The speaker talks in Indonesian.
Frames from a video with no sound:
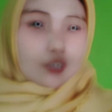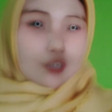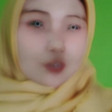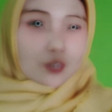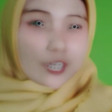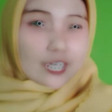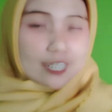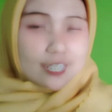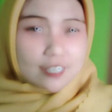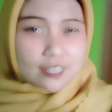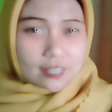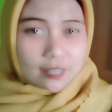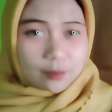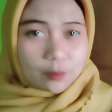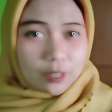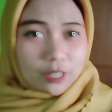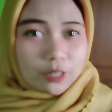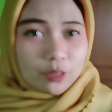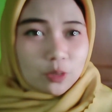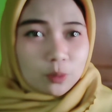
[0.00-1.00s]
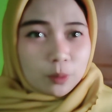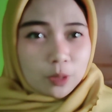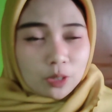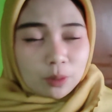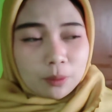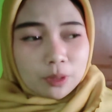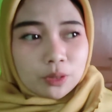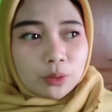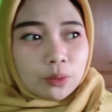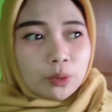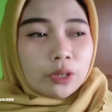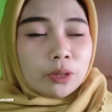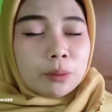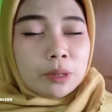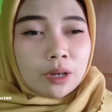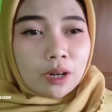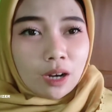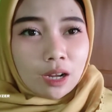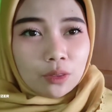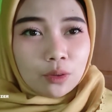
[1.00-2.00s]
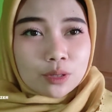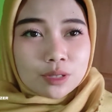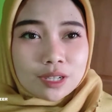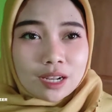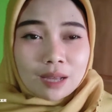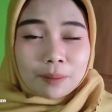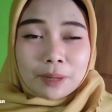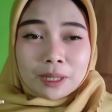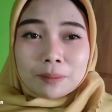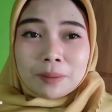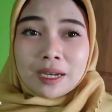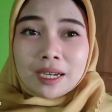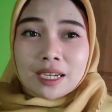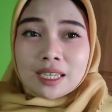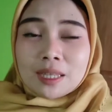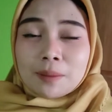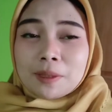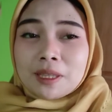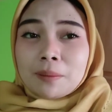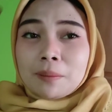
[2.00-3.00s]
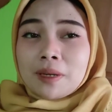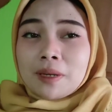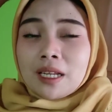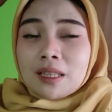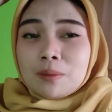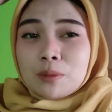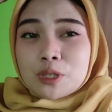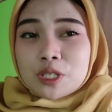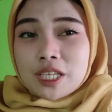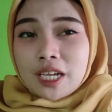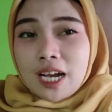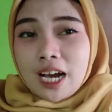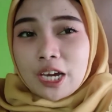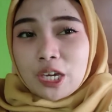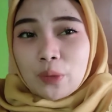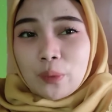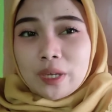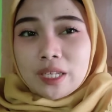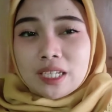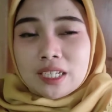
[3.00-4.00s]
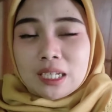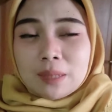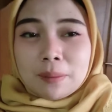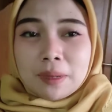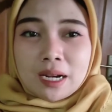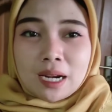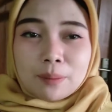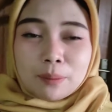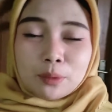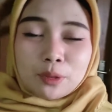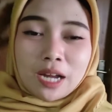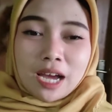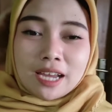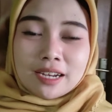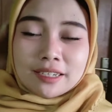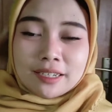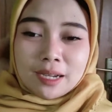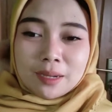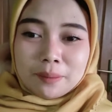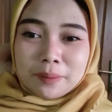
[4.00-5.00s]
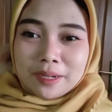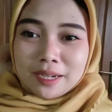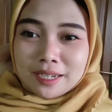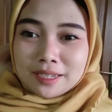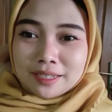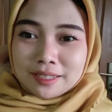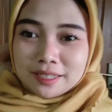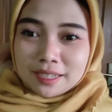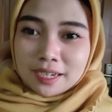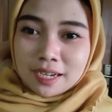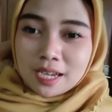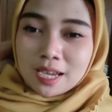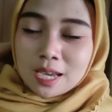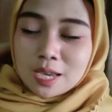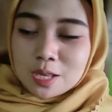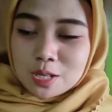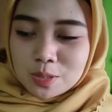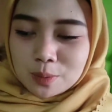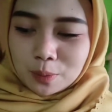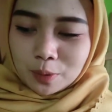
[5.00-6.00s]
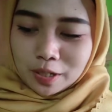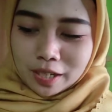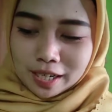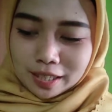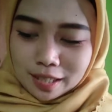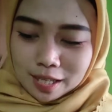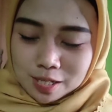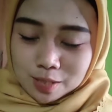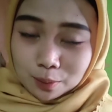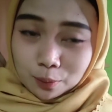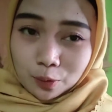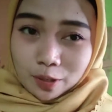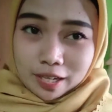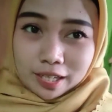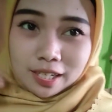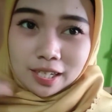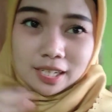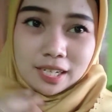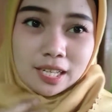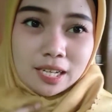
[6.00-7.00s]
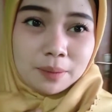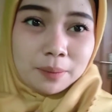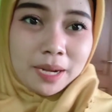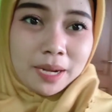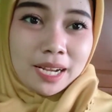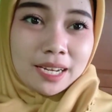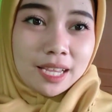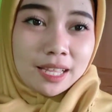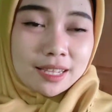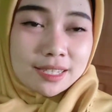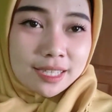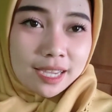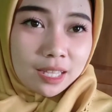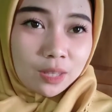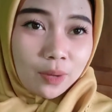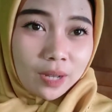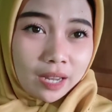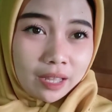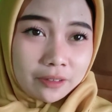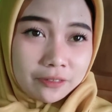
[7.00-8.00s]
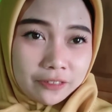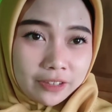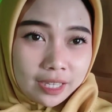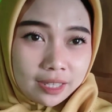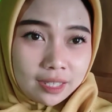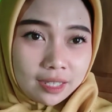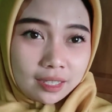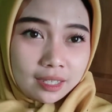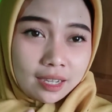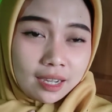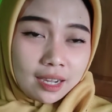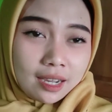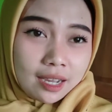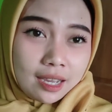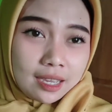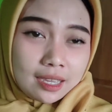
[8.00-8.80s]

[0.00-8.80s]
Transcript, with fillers: Assalamualaikum warahmatullahi wabarakatuh Selamat pagi teman-teman Atmustika Ayu Wedding dimanapun anda berada Semoga kita semua hari ini dalam keadaan sehat walafiat ya guys